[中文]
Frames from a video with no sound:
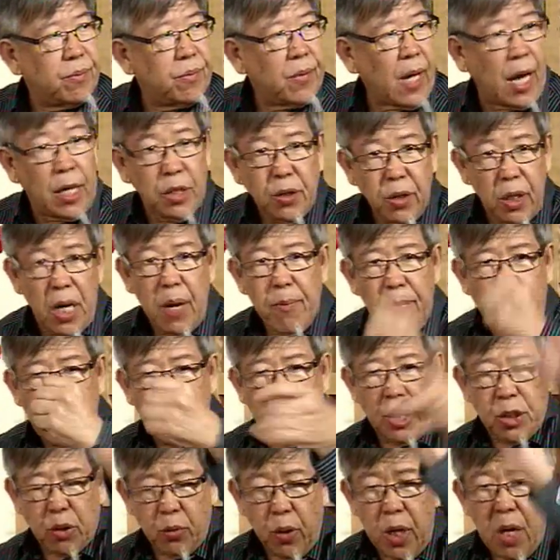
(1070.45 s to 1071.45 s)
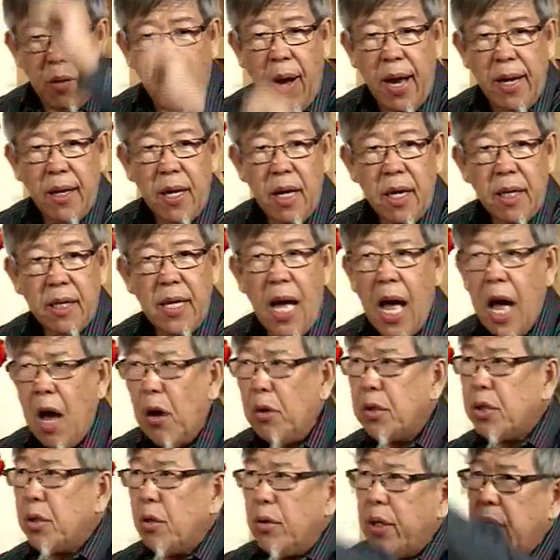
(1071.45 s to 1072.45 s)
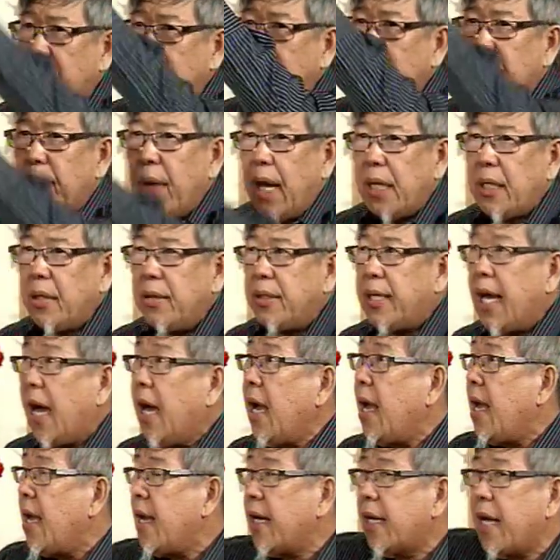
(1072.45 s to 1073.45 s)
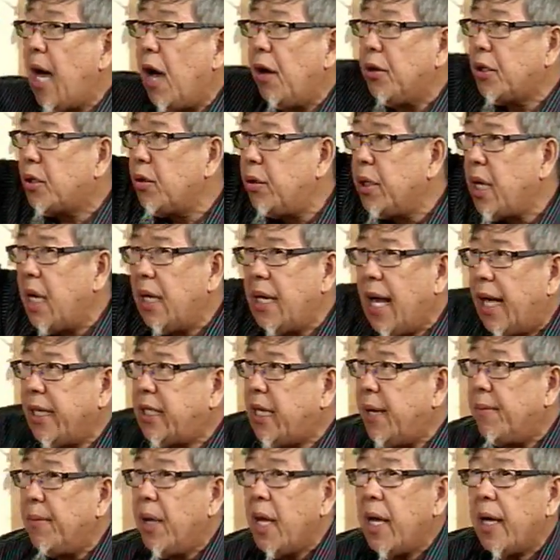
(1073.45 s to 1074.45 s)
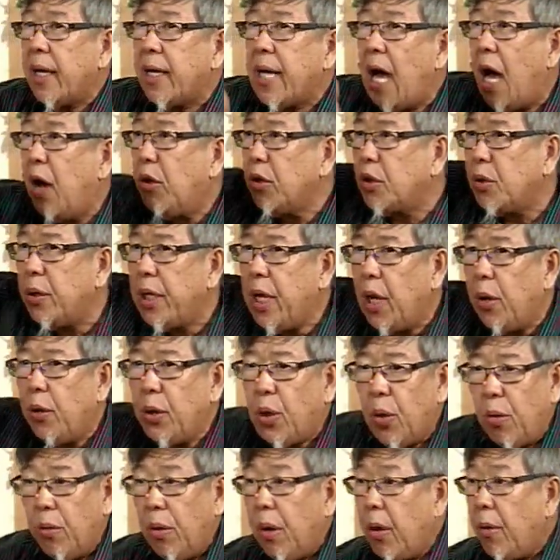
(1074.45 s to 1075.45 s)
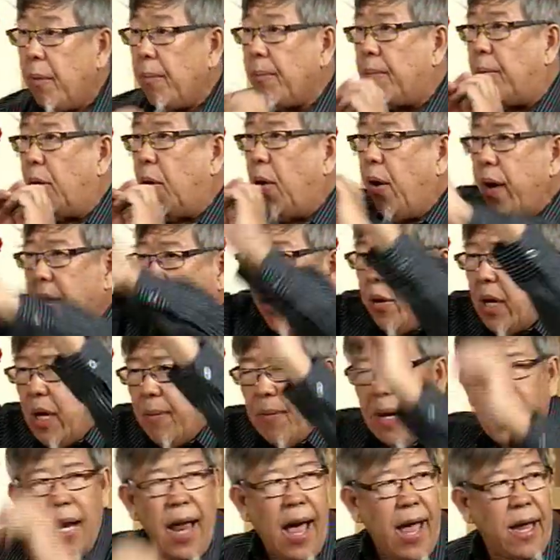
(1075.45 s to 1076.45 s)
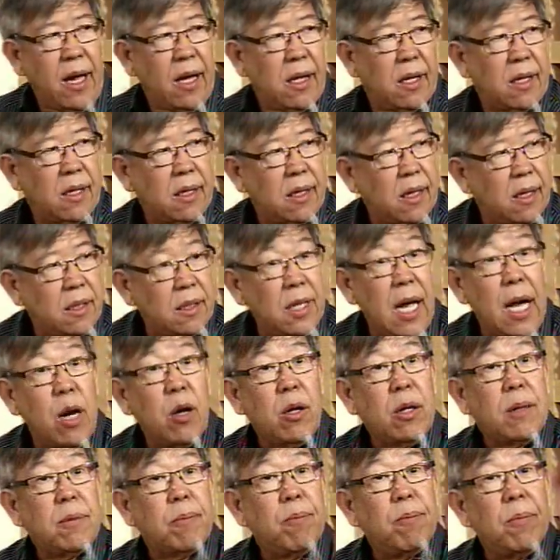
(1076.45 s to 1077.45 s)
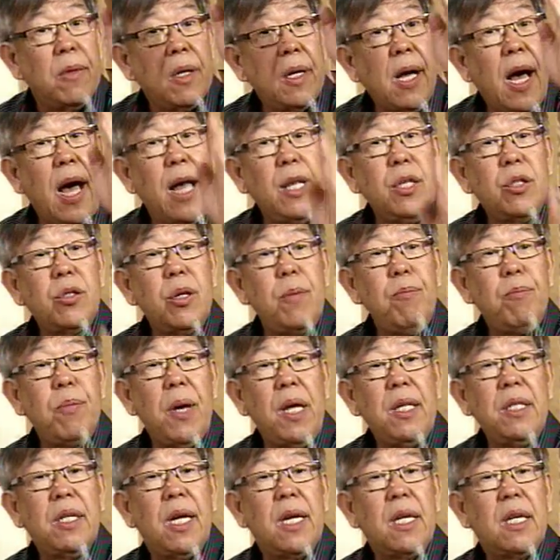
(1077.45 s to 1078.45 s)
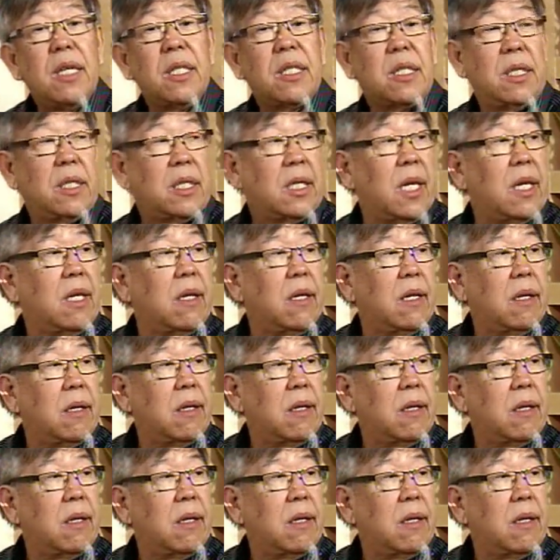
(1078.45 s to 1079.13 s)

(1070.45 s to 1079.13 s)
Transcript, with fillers: 安顺人民给他输一万，告诉你马秀强，告诉你那句，告诉你吴桐，不要你们来，让安顺变成一个死城。